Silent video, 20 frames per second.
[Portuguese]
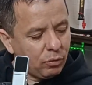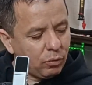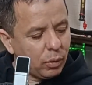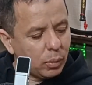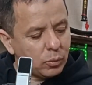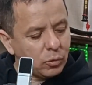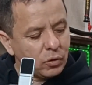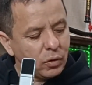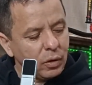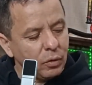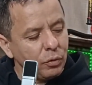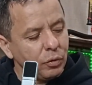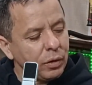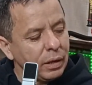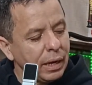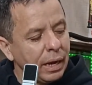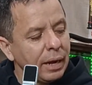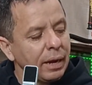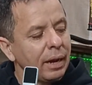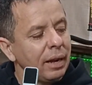Vamos
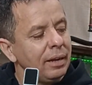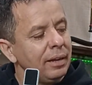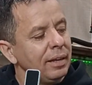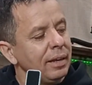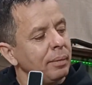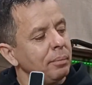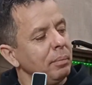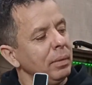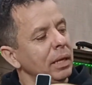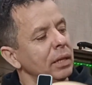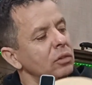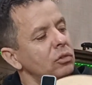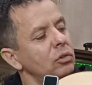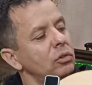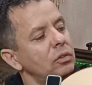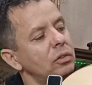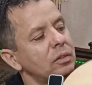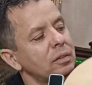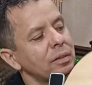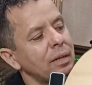verificar
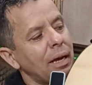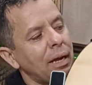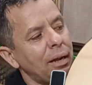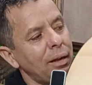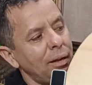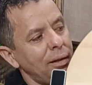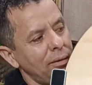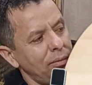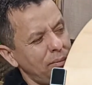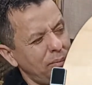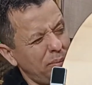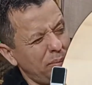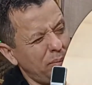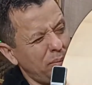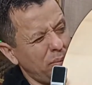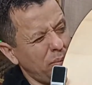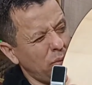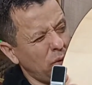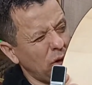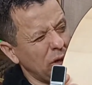alinhamento de escala.
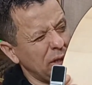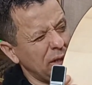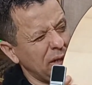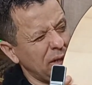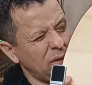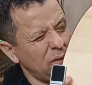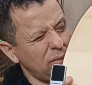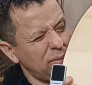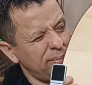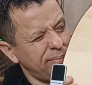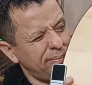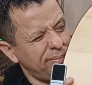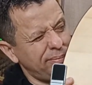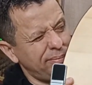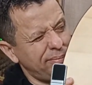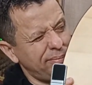Bordão